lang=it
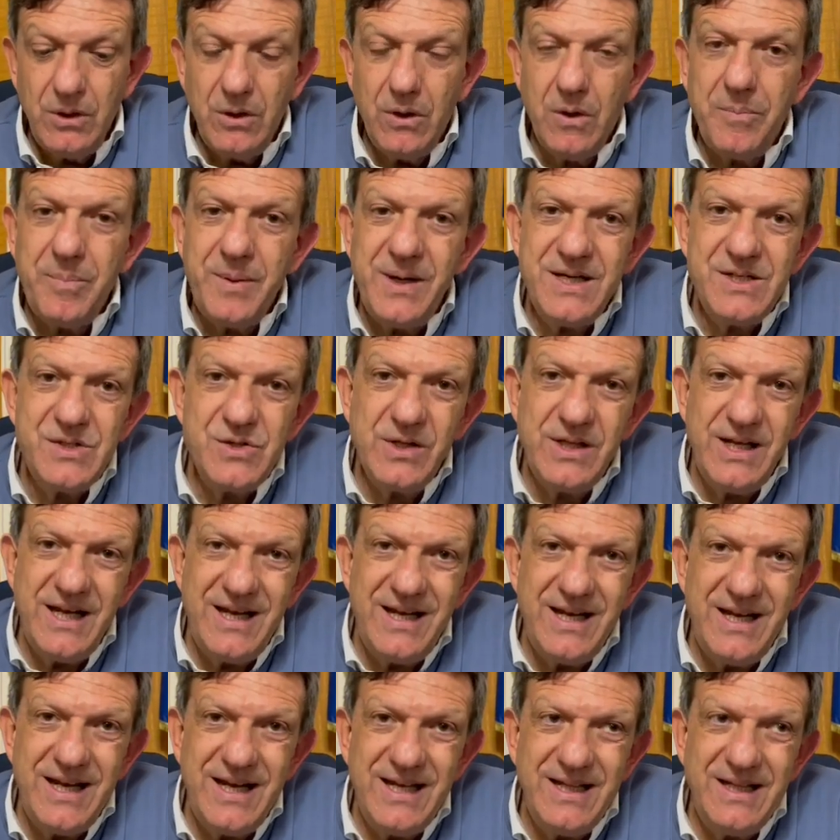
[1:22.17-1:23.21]
ho preso
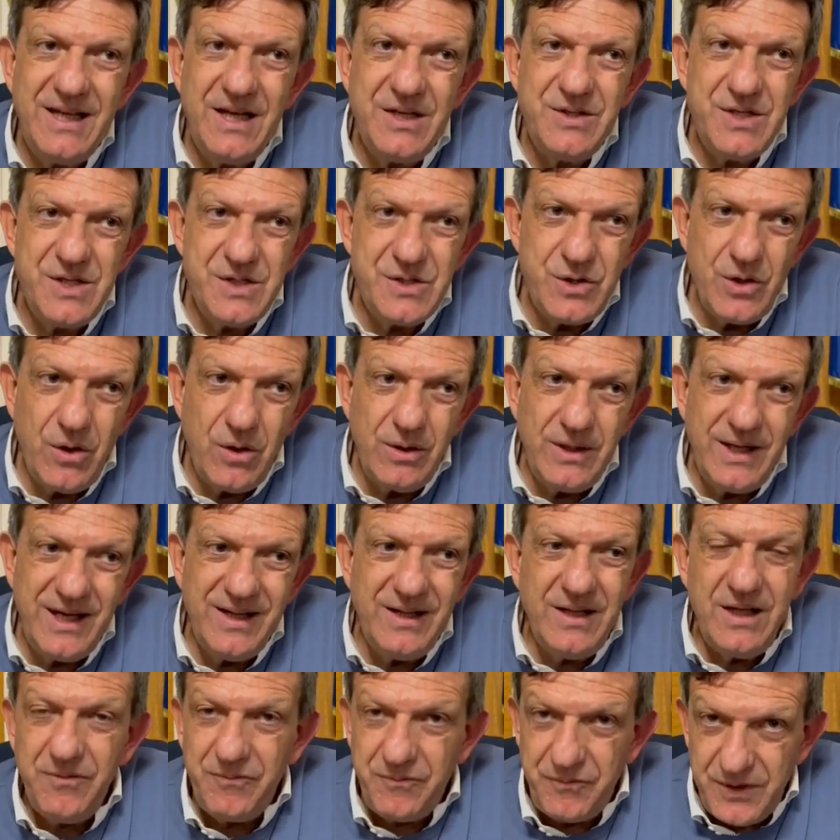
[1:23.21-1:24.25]
delle
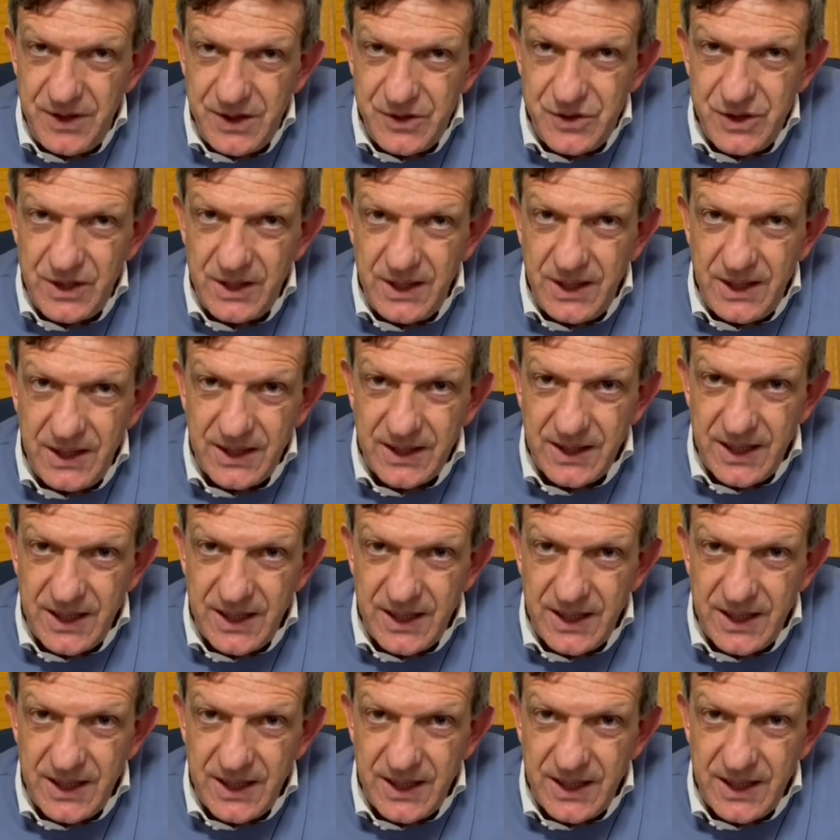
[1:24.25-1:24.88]
decisioni difficili,